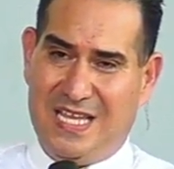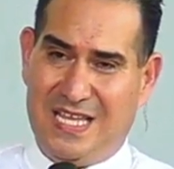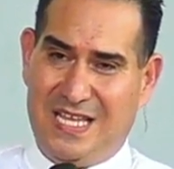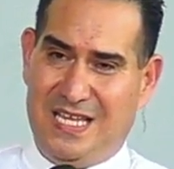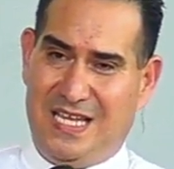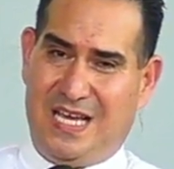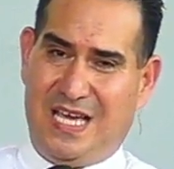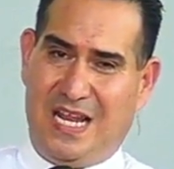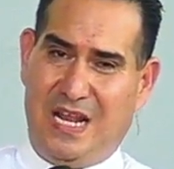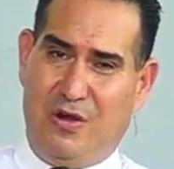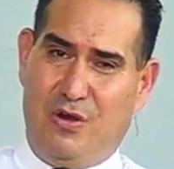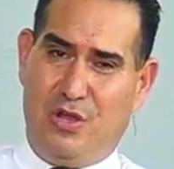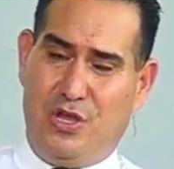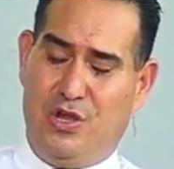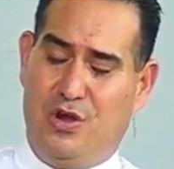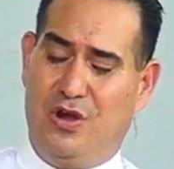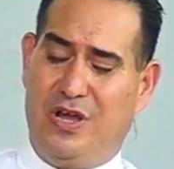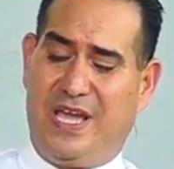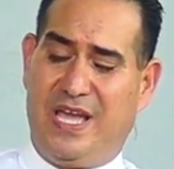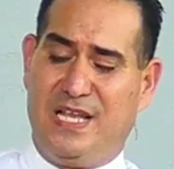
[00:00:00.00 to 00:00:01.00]
y creo
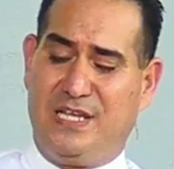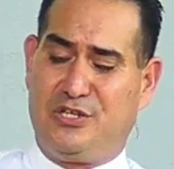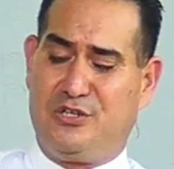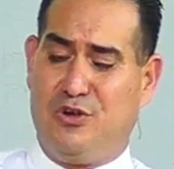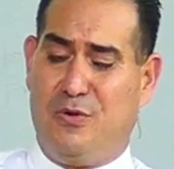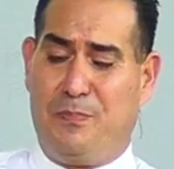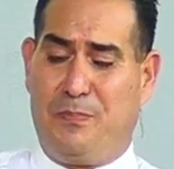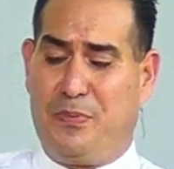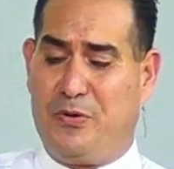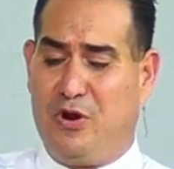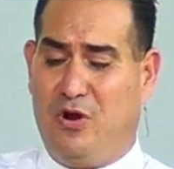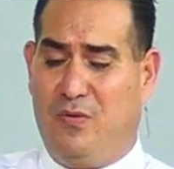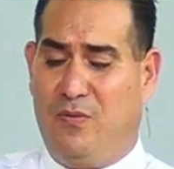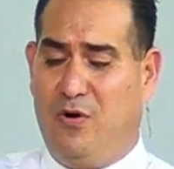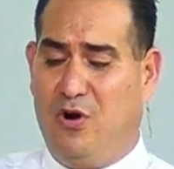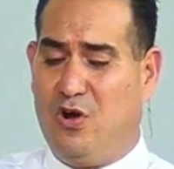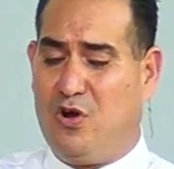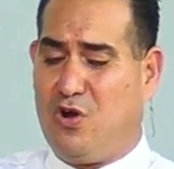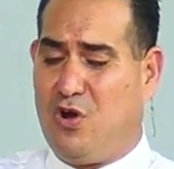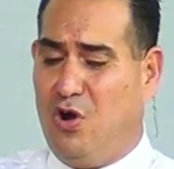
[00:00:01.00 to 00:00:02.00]
yo que eso
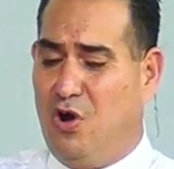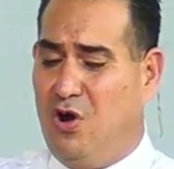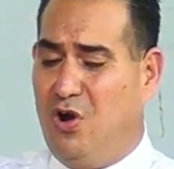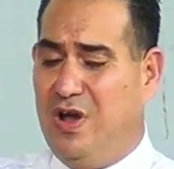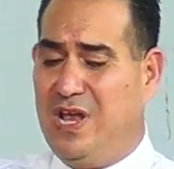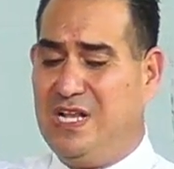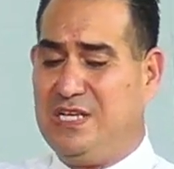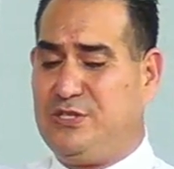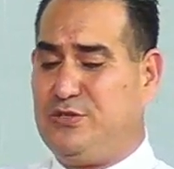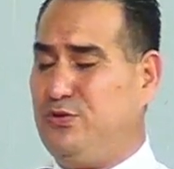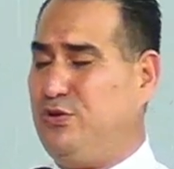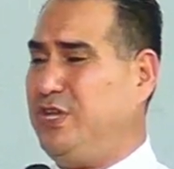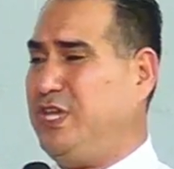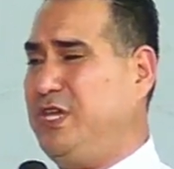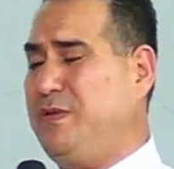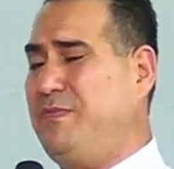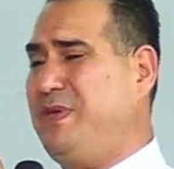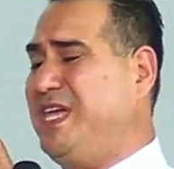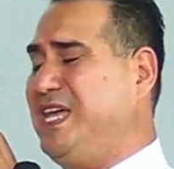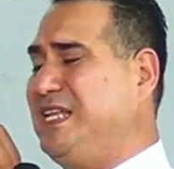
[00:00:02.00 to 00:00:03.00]
provocó el
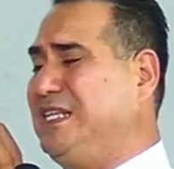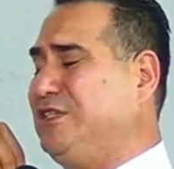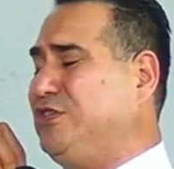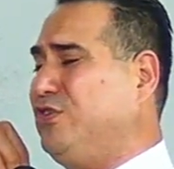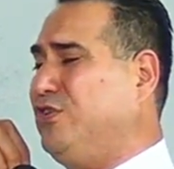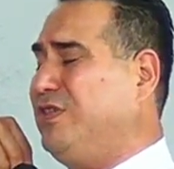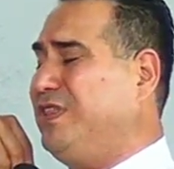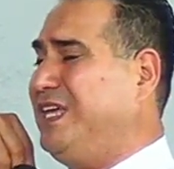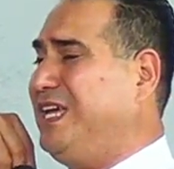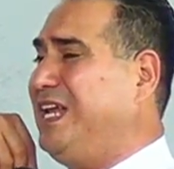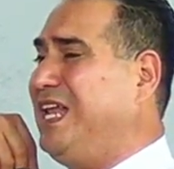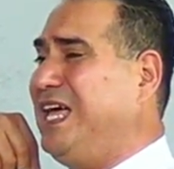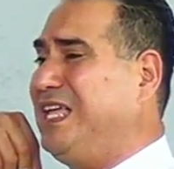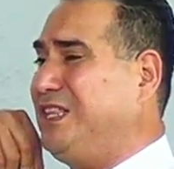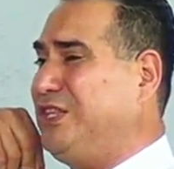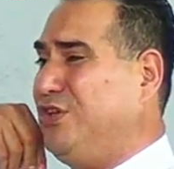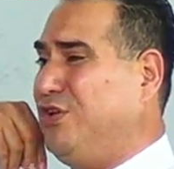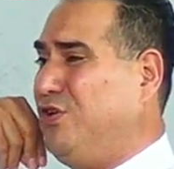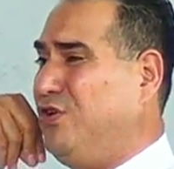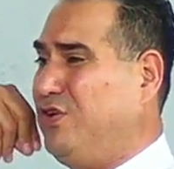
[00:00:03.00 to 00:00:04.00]
surgimiento de la
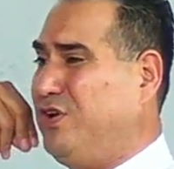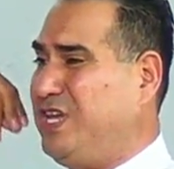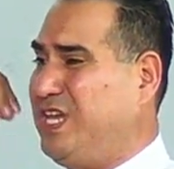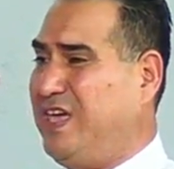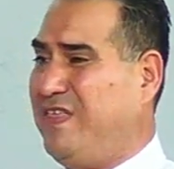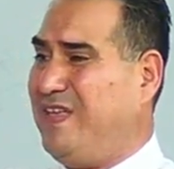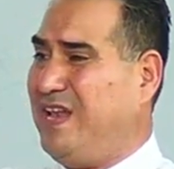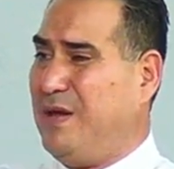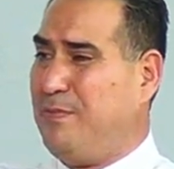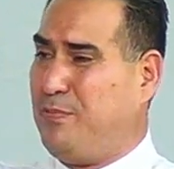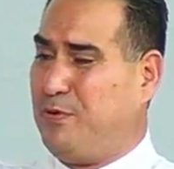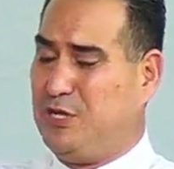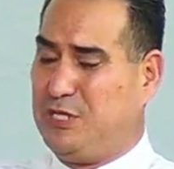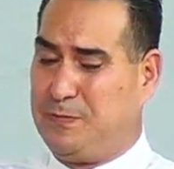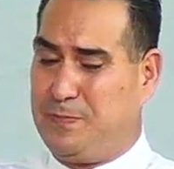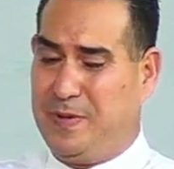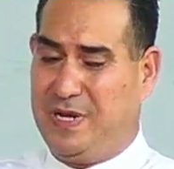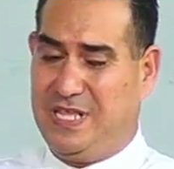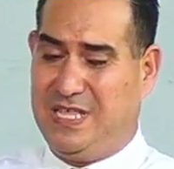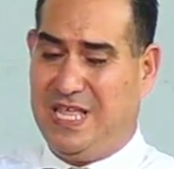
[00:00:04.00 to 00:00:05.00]
teología de la
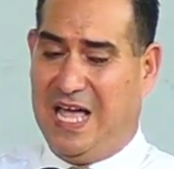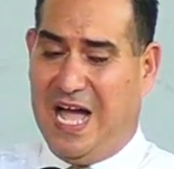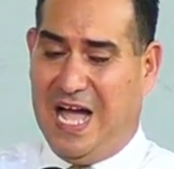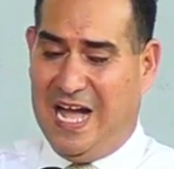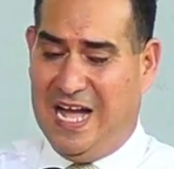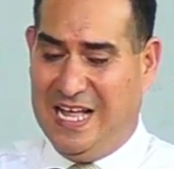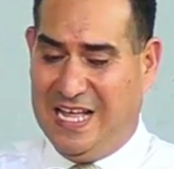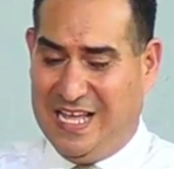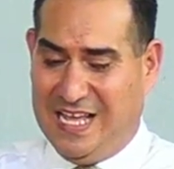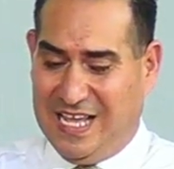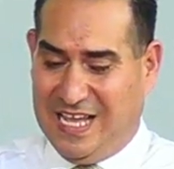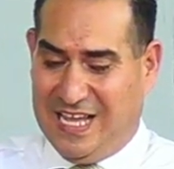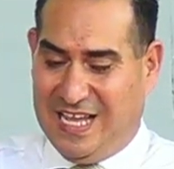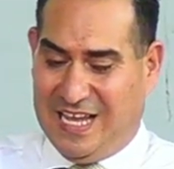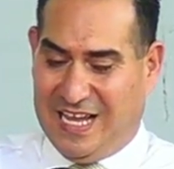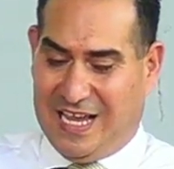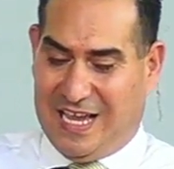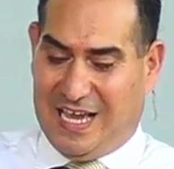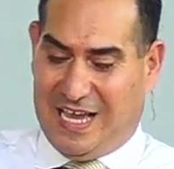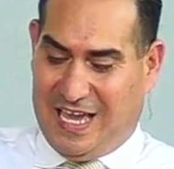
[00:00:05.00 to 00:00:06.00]
prosperidad
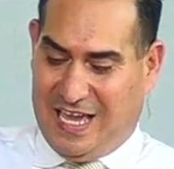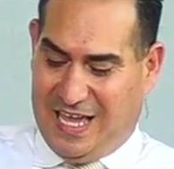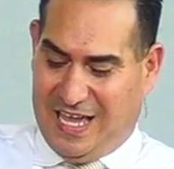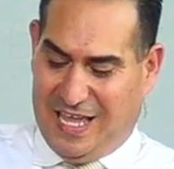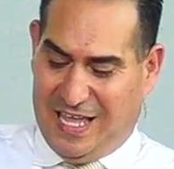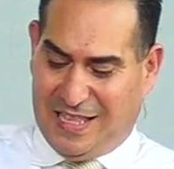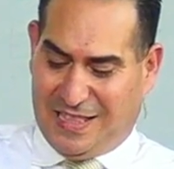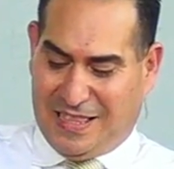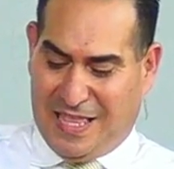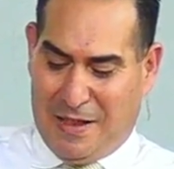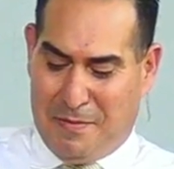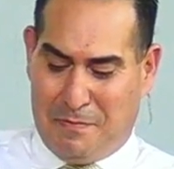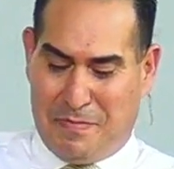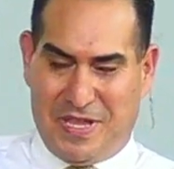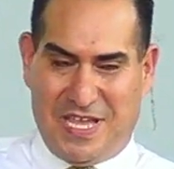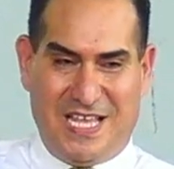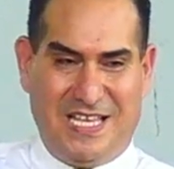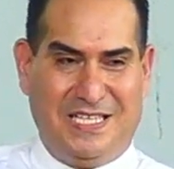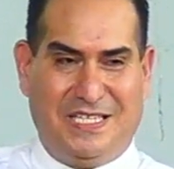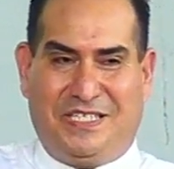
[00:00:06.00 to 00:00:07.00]
que
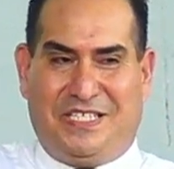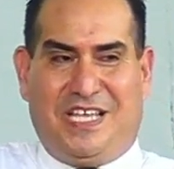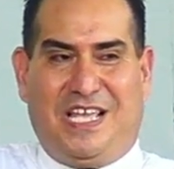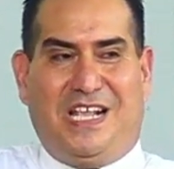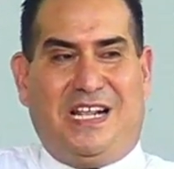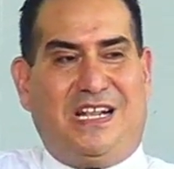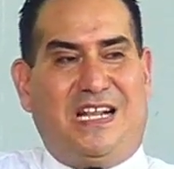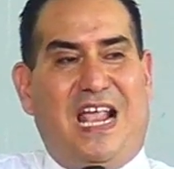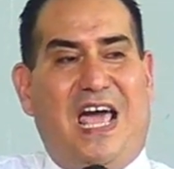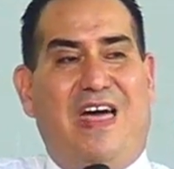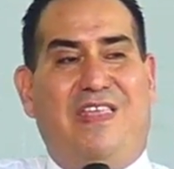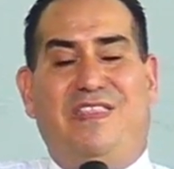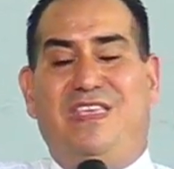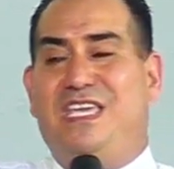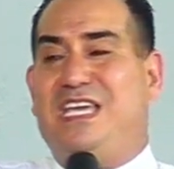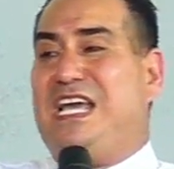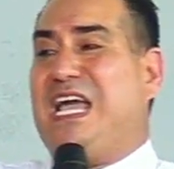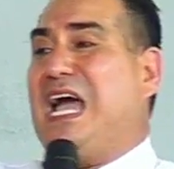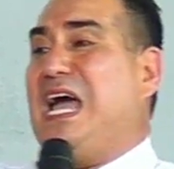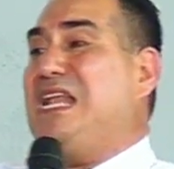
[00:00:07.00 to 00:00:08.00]
también se
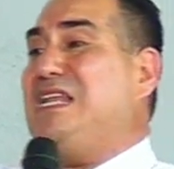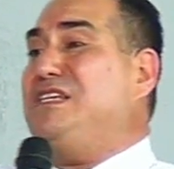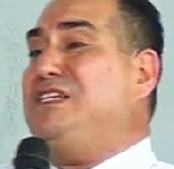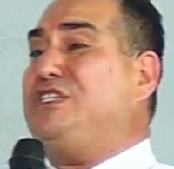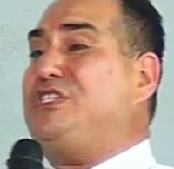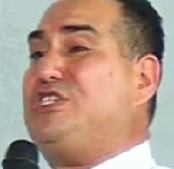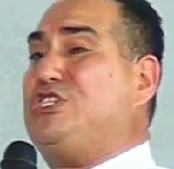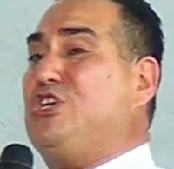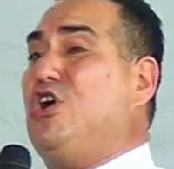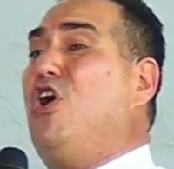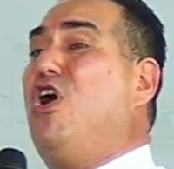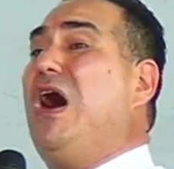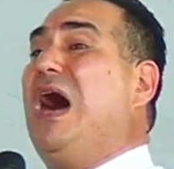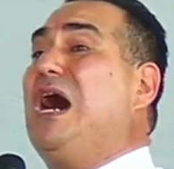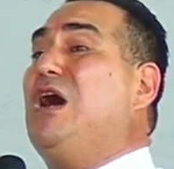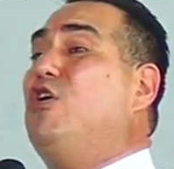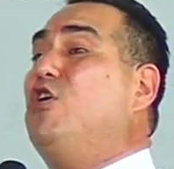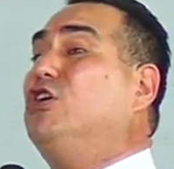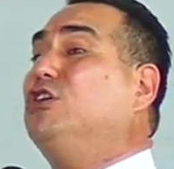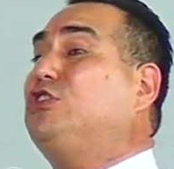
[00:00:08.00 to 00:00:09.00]
radicalizó
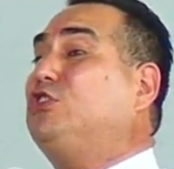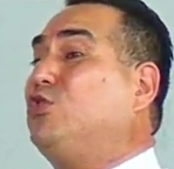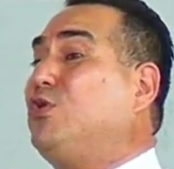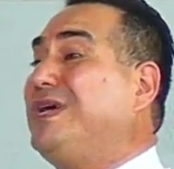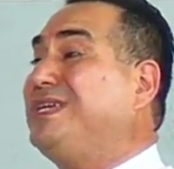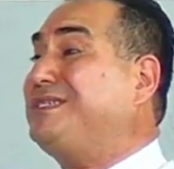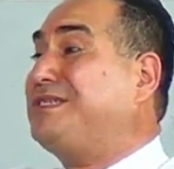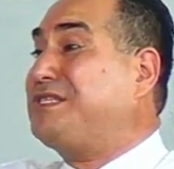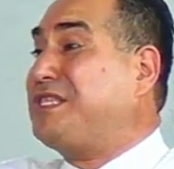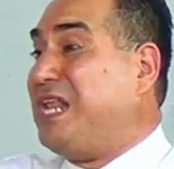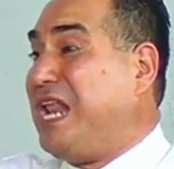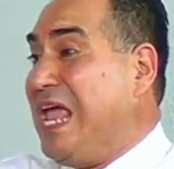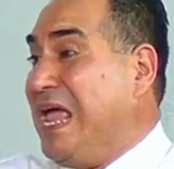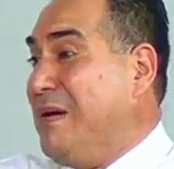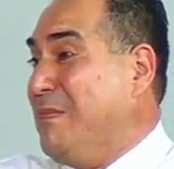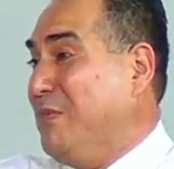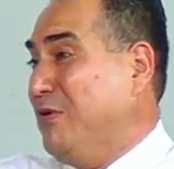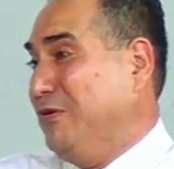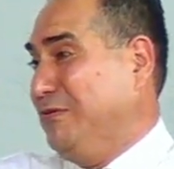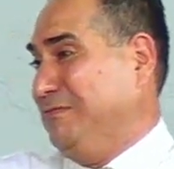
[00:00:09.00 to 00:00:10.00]
a otro
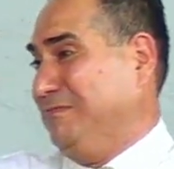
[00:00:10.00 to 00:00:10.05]
extremo,